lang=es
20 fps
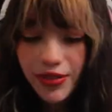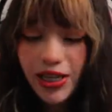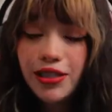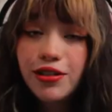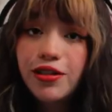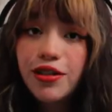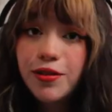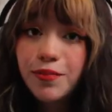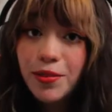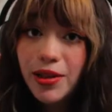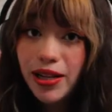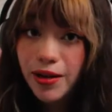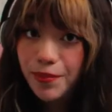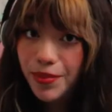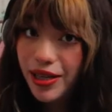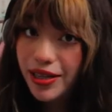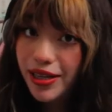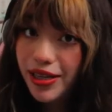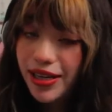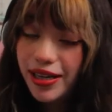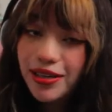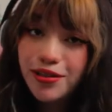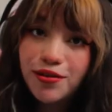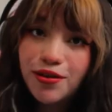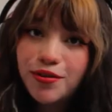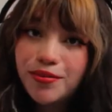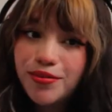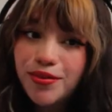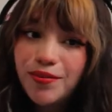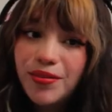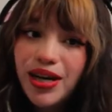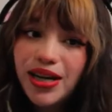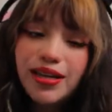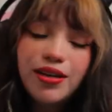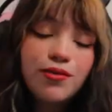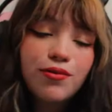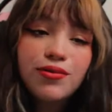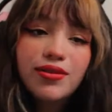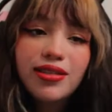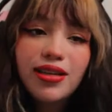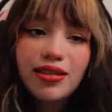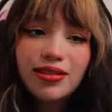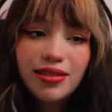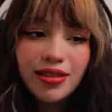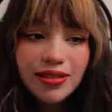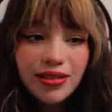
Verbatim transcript: Entonces pues le platiqué esto a mi mamá y juntas